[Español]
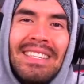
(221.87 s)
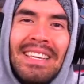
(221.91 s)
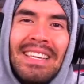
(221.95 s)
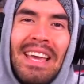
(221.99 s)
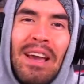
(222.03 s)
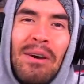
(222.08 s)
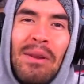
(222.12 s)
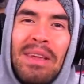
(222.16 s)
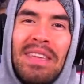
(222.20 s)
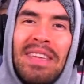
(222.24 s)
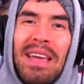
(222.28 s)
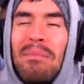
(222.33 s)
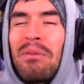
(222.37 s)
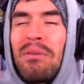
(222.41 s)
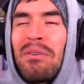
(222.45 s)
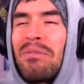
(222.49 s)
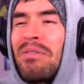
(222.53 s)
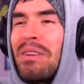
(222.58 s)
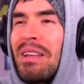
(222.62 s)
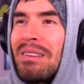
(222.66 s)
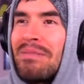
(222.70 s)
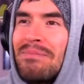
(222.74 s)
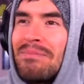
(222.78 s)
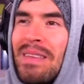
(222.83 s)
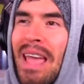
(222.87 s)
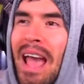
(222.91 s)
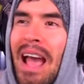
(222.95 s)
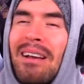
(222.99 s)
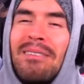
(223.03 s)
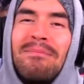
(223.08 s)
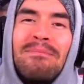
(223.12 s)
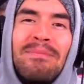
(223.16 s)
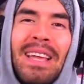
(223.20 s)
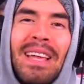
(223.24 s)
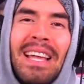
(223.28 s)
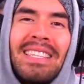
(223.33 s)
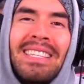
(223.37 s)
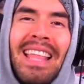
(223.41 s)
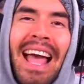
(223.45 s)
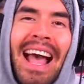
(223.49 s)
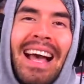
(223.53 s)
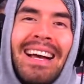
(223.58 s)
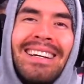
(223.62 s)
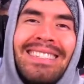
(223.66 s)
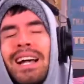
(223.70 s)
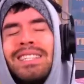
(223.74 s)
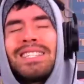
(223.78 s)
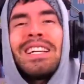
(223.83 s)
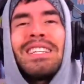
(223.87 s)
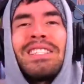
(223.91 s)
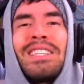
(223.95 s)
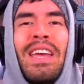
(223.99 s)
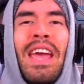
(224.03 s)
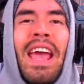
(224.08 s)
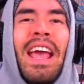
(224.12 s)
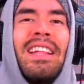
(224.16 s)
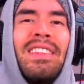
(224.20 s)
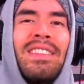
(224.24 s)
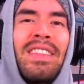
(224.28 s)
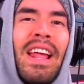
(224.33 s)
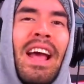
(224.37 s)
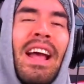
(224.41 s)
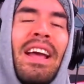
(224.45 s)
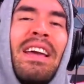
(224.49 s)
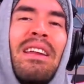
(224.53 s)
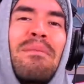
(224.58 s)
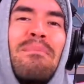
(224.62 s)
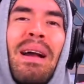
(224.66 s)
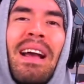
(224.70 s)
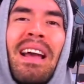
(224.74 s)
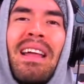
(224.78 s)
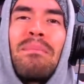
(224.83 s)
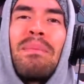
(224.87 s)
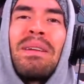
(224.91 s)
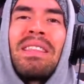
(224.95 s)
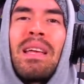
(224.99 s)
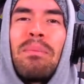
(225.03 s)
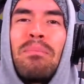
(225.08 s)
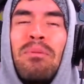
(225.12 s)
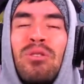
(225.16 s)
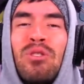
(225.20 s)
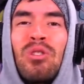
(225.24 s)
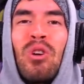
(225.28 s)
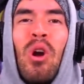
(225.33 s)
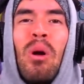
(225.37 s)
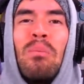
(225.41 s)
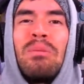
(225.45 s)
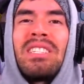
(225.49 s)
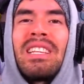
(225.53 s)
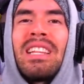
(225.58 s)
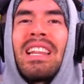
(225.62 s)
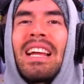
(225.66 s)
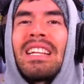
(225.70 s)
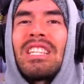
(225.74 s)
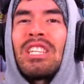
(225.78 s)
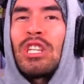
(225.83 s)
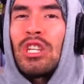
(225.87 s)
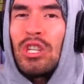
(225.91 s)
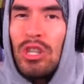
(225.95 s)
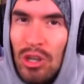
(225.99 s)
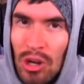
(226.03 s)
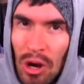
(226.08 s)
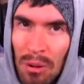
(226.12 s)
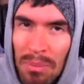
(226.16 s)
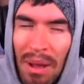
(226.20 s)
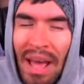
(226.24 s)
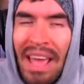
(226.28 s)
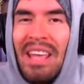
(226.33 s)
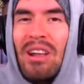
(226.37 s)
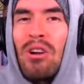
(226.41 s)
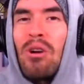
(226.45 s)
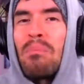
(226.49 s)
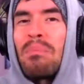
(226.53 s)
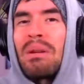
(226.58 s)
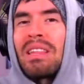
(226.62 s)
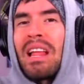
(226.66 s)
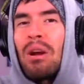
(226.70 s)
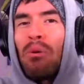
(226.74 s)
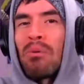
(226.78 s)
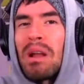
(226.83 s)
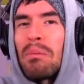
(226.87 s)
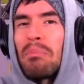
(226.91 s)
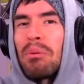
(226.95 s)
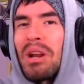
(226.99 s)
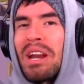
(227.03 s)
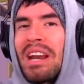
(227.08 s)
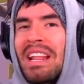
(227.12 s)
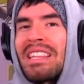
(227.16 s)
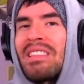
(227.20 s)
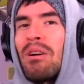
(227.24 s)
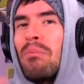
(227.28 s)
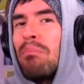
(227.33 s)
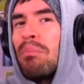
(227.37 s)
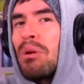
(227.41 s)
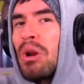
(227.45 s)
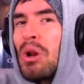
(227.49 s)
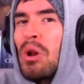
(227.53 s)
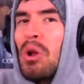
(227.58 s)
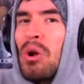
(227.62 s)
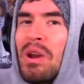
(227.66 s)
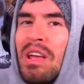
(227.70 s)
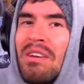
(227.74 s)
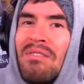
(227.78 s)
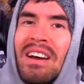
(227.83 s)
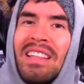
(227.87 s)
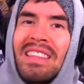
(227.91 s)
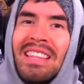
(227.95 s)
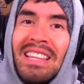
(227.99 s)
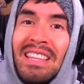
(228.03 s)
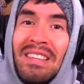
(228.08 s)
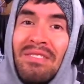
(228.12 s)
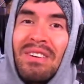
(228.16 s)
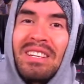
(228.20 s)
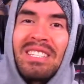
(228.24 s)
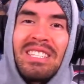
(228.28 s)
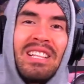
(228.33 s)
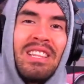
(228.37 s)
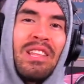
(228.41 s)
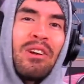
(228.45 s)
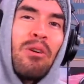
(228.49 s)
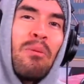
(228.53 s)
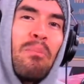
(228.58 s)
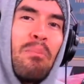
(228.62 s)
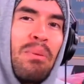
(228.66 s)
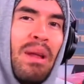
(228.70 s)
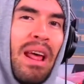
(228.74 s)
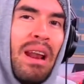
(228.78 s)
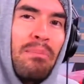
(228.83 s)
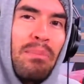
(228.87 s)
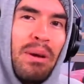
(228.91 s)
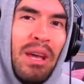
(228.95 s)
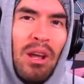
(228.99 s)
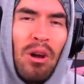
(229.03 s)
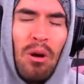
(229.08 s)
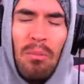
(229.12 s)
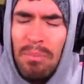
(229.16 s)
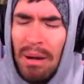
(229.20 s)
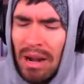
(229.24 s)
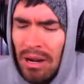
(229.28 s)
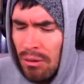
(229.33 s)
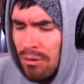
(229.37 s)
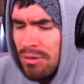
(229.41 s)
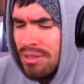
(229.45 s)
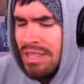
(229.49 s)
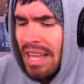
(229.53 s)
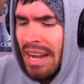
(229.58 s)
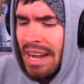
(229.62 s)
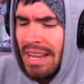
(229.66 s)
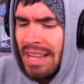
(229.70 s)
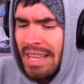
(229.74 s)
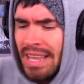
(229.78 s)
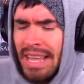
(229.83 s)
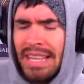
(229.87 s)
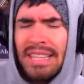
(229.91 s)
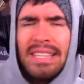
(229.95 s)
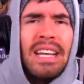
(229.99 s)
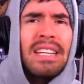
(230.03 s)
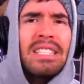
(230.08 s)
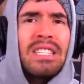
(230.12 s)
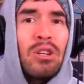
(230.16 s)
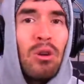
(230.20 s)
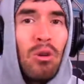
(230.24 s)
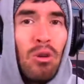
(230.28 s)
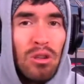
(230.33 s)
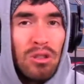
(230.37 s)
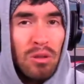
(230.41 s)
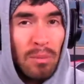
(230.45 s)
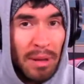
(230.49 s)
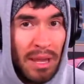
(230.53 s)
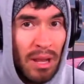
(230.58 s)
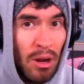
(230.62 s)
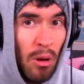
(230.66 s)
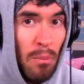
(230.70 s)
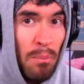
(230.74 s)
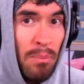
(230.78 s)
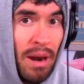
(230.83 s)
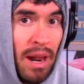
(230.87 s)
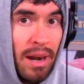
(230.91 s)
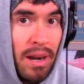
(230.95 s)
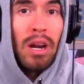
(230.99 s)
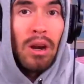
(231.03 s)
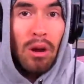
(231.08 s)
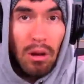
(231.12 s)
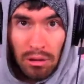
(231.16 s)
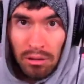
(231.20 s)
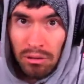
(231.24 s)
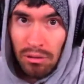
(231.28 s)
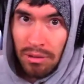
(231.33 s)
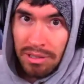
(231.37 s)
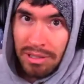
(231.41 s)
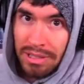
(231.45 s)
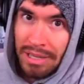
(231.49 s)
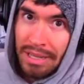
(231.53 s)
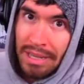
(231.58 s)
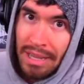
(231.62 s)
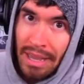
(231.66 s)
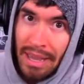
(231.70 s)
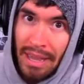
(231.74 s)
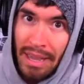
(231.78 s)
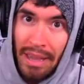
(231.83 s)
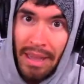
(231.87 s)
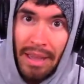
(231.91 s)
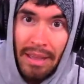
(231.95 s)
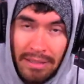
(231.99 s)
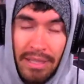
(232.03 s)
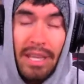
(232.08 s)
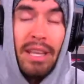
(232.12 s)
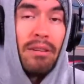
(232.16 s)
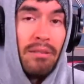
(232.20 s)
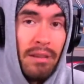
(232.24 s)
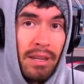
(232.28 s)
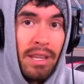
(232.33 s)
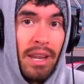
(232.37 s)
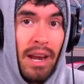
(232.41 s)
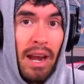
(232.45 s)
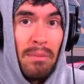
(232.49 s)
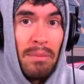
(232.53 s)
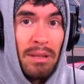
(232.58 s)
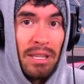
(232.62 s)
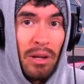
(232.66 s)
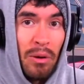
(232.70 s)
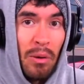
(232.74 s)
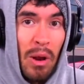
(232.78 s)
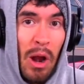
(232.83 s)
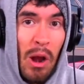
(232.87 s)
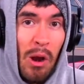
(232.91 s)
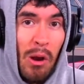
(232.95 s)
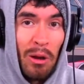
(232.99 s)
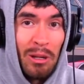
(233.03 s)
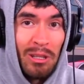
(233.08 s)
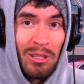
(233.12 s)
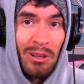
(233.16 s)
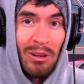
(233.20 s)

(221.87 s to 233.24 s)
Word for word: Así que ahora ya por fin, ya, ya está. Así que sí, entra a germangarmentia.com slash shop. Ahí cómprate alguna polerita, un polerón. Es bastante fácil de comprar. Puedes comprar con tarjetas. Incluso puedes comprar el Oxxo. Así que sí, literalmente con el